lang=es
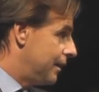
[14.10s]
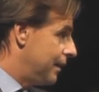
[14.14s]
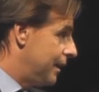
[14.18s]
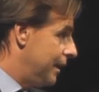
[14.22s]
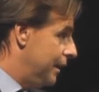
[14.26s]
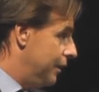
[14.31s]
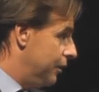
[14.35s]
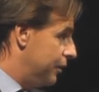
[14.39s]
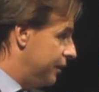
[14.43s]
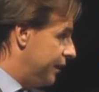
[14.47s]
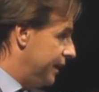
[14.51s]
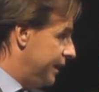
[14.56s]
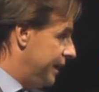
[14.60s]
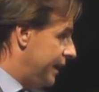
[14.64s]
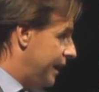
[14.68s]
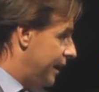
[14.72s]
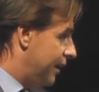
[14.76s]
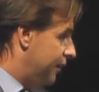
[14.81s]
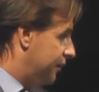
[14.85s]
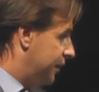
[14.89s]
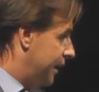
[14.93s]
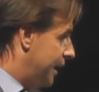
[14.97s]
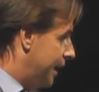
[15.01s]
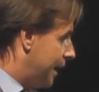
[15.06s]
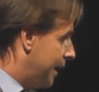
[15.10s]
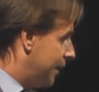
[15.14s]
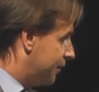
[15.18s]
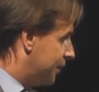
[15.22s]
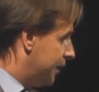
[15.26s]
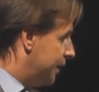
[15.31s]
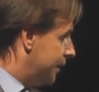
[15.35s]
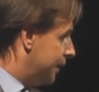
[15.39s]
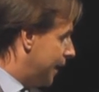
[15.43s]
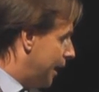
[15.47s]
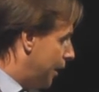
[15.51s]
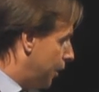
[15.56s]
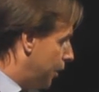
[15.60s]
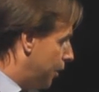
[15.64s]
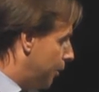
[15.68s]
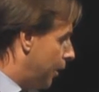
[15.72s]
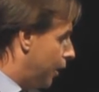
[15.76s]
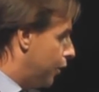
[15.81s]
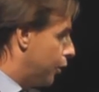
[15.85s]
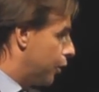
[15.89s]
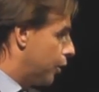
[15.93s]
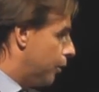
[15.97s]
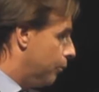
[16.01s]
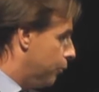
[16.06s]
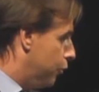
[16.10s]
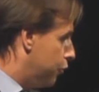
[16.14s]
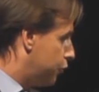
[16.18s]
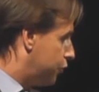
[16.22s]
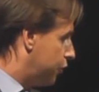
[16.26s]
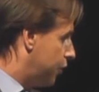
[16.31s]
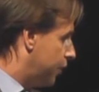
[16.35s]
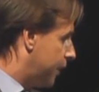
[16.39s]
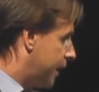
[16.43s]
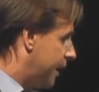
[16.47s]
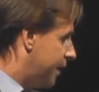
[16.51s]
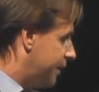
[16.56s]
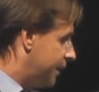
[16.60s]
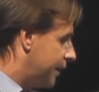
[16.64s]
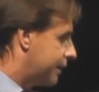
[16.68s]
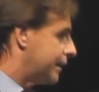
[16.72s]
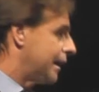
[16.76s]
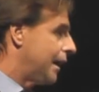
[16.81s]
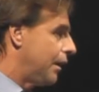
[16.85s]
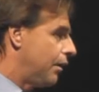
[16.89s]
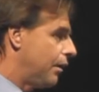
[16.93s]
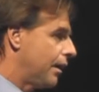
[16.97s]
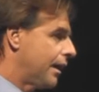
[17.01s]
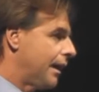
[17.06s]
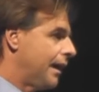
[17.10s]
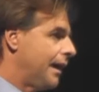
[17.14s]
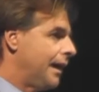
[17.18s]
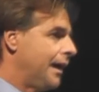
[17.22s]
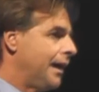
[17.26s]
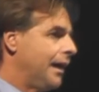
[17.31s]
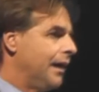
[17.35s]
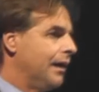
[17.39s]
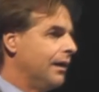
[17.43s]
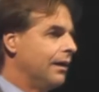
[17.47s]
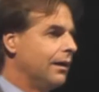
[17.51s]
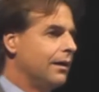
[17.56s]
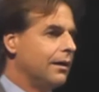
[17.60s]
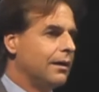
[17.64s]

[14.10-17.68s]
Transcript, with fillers: Y lo tenía recién acá sentado y valoro mucho que haya estado acá